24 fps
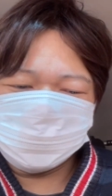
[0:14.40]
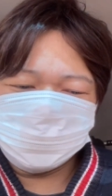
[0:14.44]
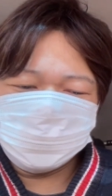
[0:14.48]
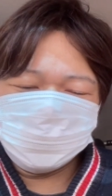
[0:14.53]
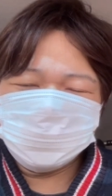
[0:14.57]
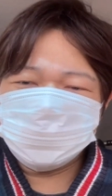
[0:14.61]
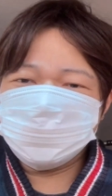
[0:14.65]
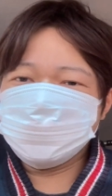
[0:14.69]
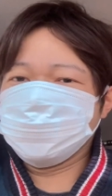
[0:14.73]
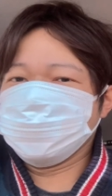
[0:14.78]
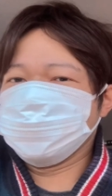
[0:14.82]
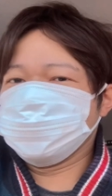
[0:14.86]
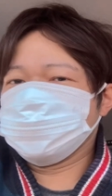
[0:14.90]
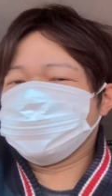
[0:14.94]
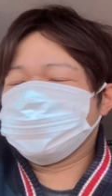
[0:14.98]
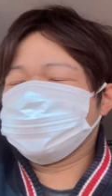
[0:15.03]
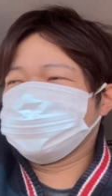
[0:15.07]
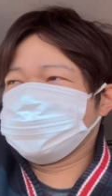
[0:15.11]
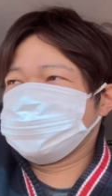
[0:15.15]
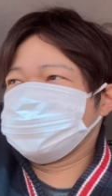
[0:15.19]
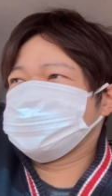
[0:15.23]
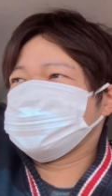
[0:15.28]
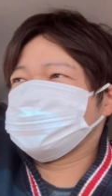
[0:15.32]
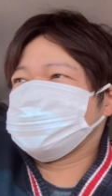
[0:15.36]
秘書
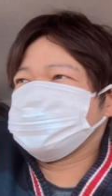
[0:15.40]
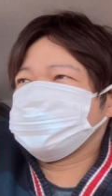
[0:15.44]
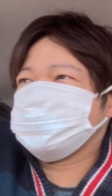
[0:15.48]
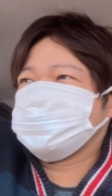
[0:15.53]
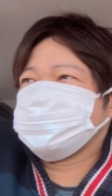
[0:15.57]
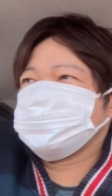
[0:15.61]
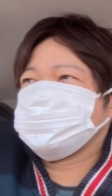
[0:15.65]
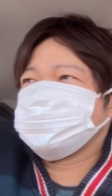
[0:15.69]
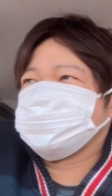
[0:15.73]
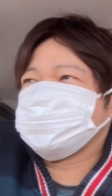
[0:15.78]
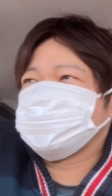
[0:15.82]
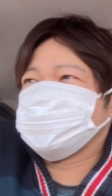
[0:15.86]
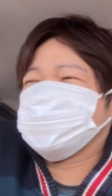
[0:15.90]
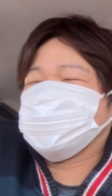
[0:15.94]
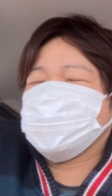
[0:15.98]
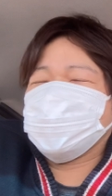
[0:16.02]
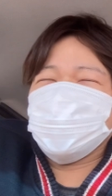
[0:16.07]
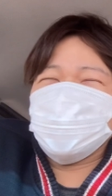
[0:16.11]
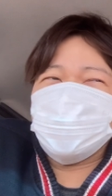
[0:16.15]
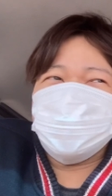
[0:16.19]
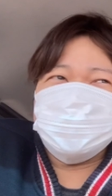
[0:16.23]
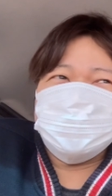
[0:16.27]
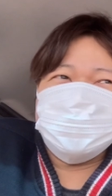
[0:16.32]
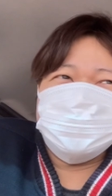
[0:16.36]
と社長のこ
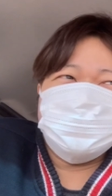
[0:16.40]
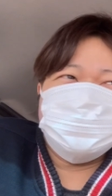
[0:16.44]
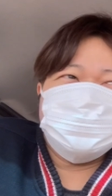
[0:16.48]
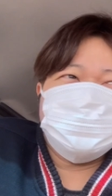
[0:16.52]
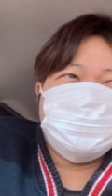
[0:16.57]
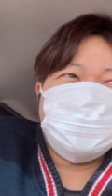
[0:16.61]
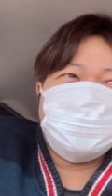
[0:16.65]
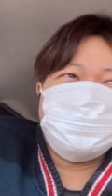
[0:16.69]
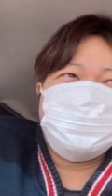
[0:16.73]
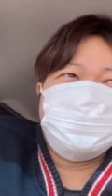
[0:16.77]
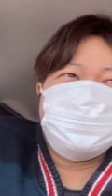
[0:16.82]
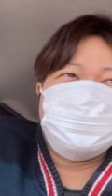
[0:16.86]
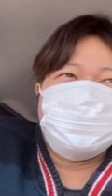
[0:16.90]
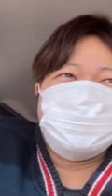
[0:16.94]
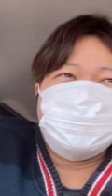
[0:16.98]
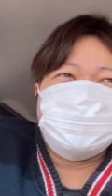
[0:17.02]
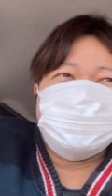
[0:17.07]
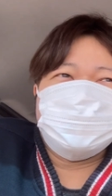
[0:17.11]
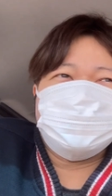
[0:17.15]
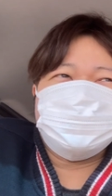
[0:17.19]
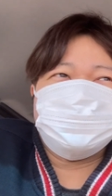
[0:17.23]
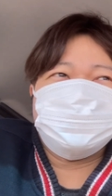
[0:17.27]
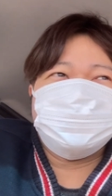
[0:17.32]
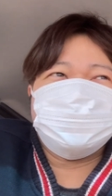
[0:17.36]
とをちょっと喋ろう
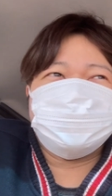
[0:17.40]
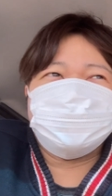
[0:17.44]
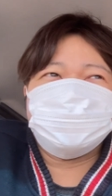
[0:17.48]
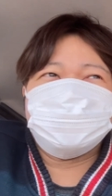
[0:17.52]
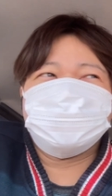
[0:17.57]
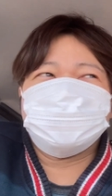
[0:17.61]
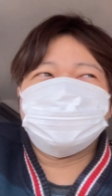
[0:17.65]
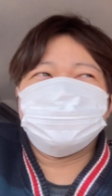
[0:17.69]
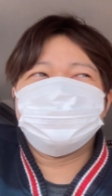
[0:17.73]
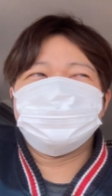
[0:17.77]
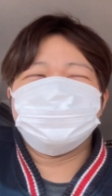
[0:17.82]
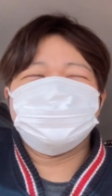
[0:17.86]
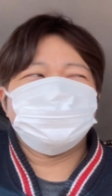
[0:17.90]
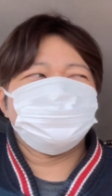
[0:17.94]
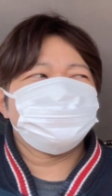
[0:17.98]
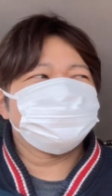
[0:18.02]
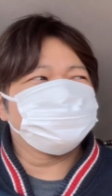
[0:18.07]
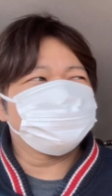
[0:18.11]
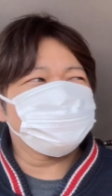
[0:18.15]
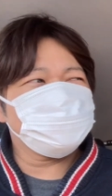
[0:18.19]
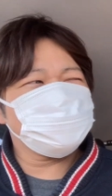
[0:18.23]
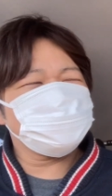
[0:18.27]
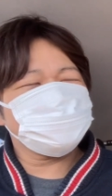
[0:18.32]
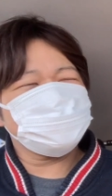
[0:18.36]
かなと思って。
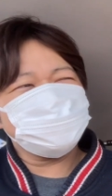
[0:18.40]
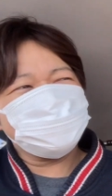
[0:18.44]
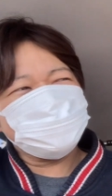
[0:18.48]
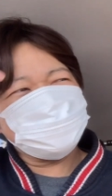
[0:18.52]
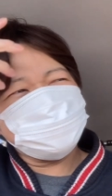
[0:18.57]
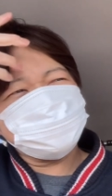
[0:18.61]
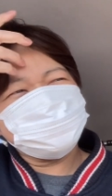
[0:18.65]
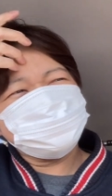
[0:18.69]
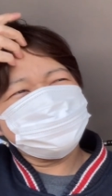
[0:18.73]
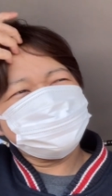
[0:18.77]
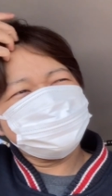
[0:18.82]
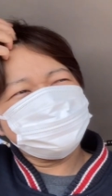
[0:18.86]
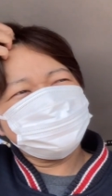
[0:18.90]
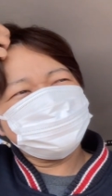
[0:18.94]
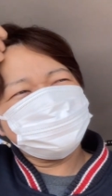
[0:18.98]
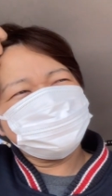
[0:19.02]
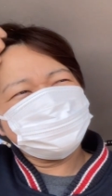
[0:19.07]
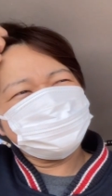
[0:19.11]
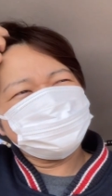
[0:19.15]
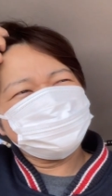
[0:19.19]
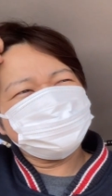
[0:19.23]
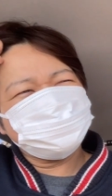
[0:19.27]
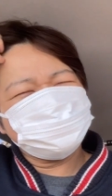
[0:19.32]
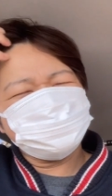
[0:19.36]
まあね、あ
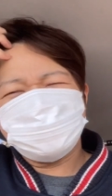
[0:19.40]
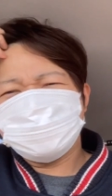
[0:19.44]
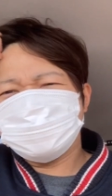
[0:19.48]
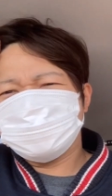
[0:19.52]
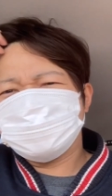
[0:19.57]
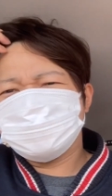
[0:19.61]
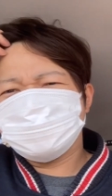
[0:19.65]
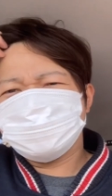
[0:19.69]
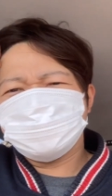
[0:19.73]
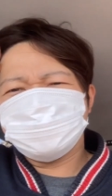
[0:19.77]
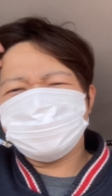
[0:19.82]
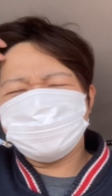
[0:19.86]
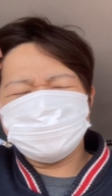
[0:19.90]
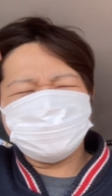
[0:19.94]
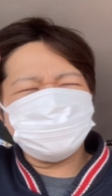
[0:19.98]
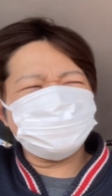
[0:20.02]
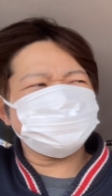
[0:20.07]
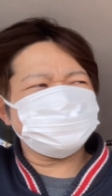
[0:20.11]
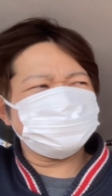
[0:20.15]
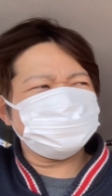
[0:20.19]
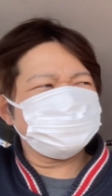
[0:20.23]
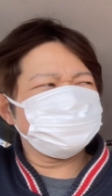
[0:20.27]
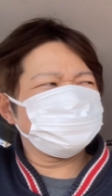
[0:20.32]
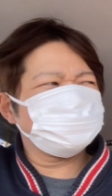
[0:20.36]
のー、いろいろあったん
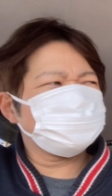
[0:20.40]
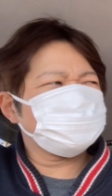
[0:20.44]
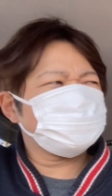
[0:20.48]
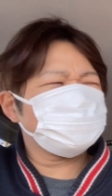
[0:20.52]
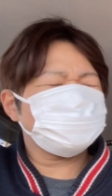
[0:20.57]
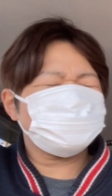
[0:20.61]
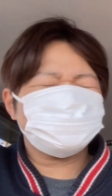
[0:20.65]
ですよ。いろいろあっ